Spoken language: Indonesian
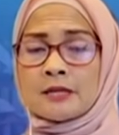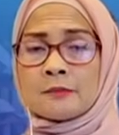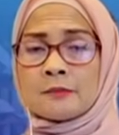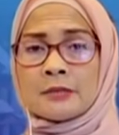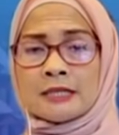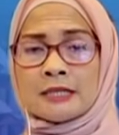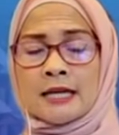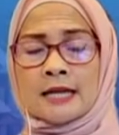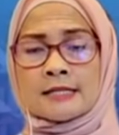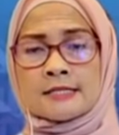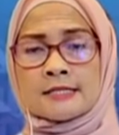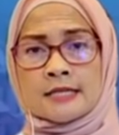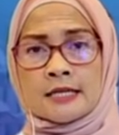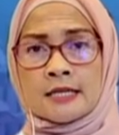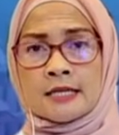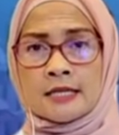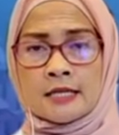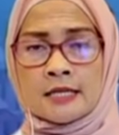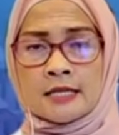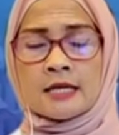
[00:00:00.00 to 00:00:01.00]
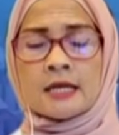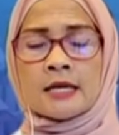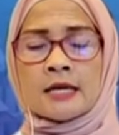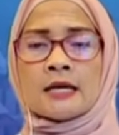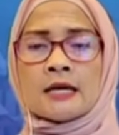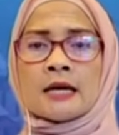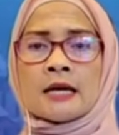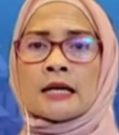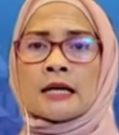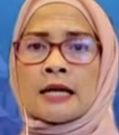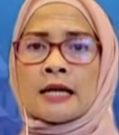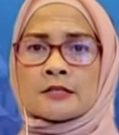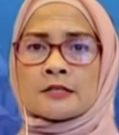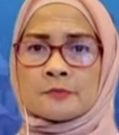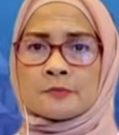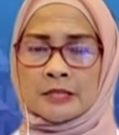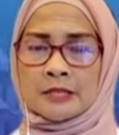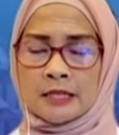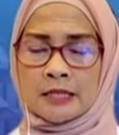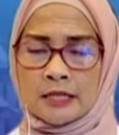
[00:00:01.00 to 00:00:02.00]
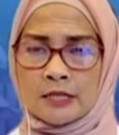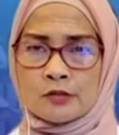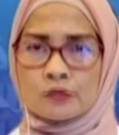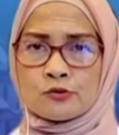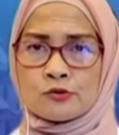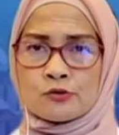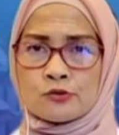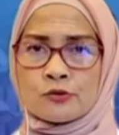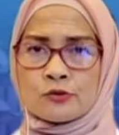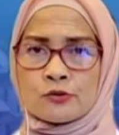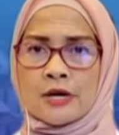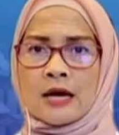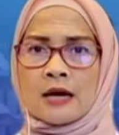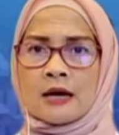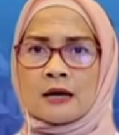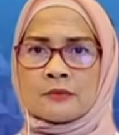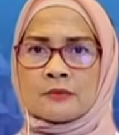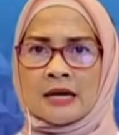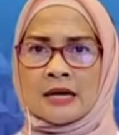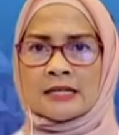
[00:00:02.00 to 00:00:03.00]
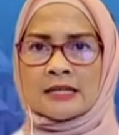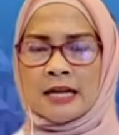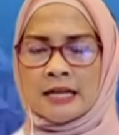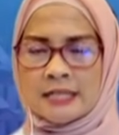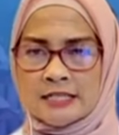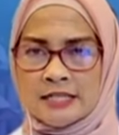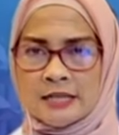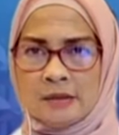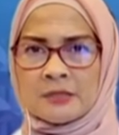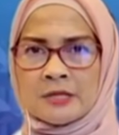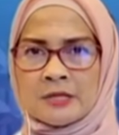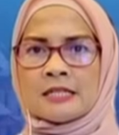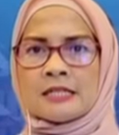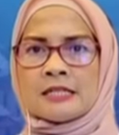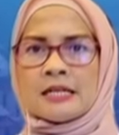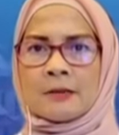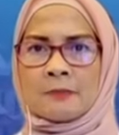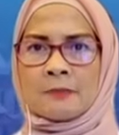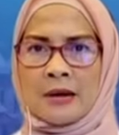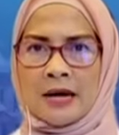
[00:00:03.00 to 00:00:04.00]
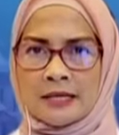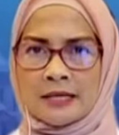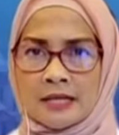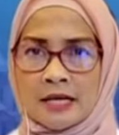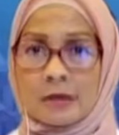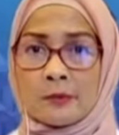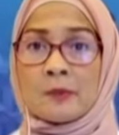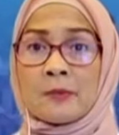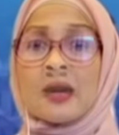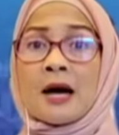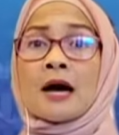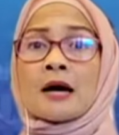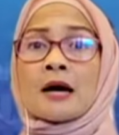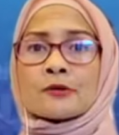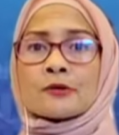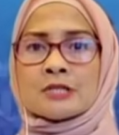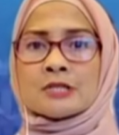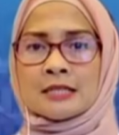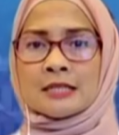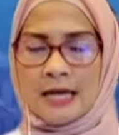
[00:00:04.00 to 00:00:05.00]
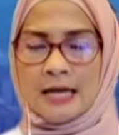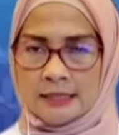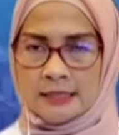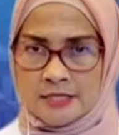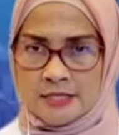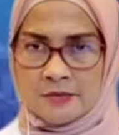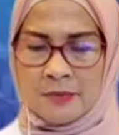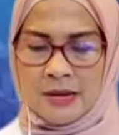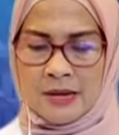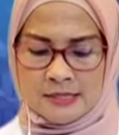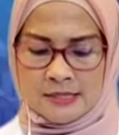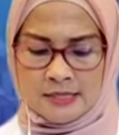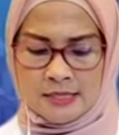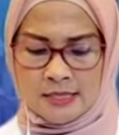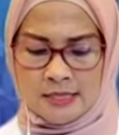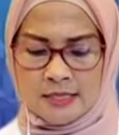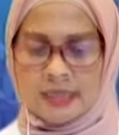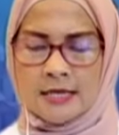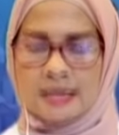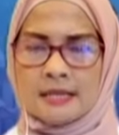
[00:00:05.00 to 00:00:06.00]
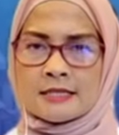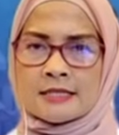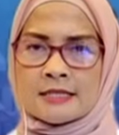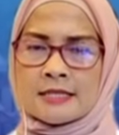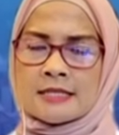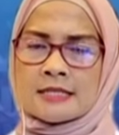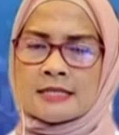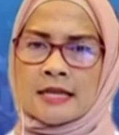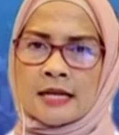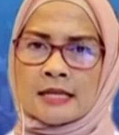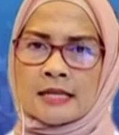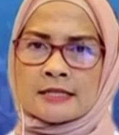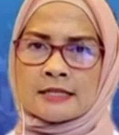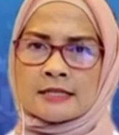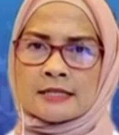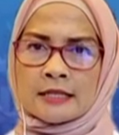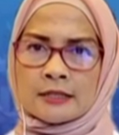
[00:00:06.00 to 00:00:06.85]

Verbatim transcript: hal ini PT KCI. Hal-hal seperti ini juga adalah dinamika di lapangan hmm. yang memang harus kita antisipasi. Jadi salah